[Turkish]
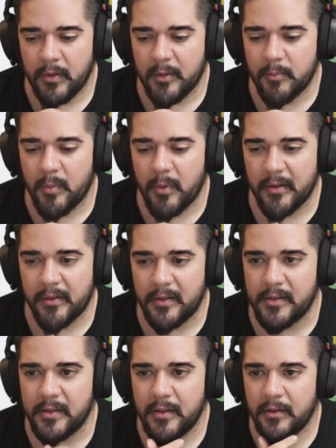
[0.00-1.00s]
Fırlatma
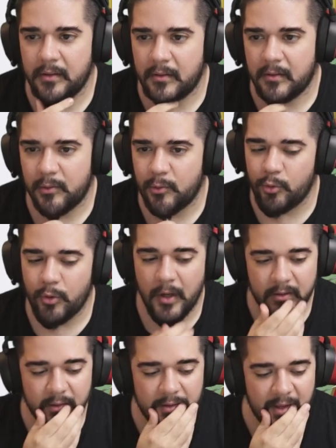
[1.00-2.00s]
baltası.
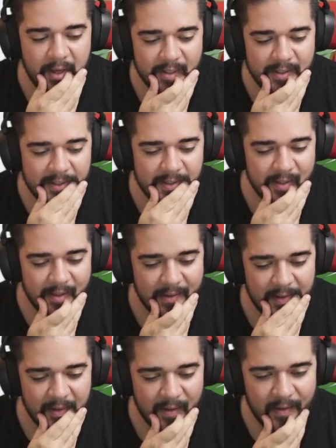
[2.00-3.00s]
Two-handed axe.
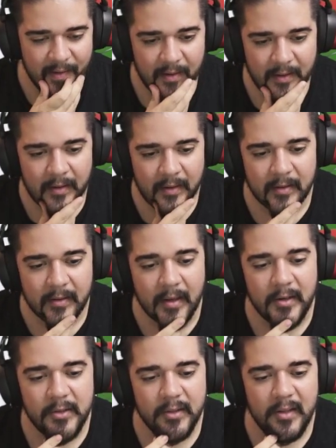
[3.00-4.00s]

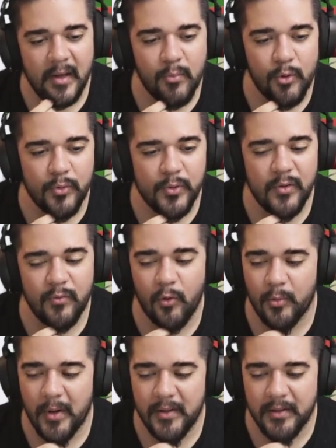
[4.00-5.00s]
Gerçekten browser
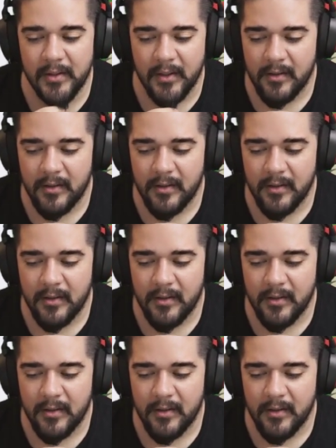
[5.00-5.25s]
warband'i